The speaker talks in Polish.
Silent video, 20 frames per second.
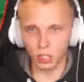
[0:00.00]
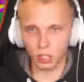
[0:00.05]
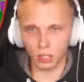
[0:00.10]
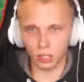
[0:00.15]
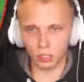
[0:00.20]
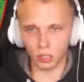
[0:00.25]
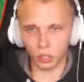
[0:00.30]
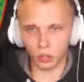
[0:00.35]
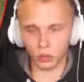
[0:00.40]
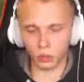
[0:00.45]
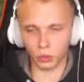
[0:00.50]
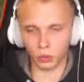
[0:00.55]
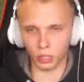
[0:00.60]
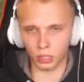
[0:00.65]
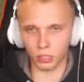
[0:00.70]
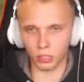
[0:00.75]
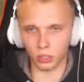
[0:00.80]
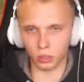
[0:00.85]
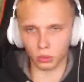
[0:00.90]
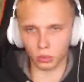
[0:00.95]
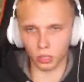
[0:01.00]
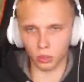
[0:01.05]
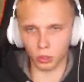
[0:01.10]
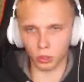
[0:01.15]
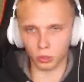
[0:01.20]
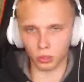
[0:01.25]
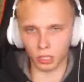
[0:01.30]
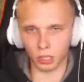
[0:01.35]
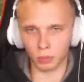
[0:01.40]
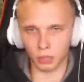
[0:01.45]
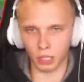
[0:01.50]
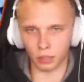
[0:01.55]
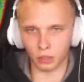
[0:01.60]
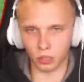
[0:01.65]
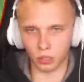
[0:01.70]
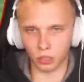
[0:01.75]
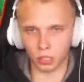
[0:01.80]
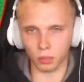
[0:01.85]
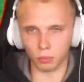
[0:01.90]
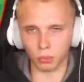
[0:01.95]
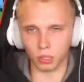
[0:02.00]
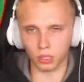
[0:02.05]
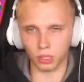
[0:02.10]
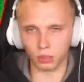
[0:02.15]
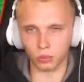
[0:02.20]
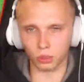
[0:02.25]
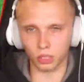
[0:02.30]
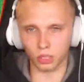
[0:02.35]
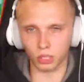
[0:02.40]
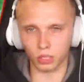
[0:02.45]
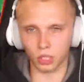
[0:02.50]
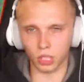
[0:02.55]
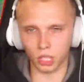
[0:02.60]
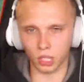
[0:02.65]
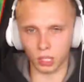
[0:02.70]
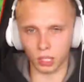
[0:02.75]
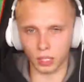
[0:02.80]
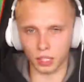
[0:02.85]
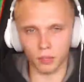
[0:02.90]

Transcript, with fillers: Ale świetnie, że udało się to naprawić. Ten portal w ogóle działa.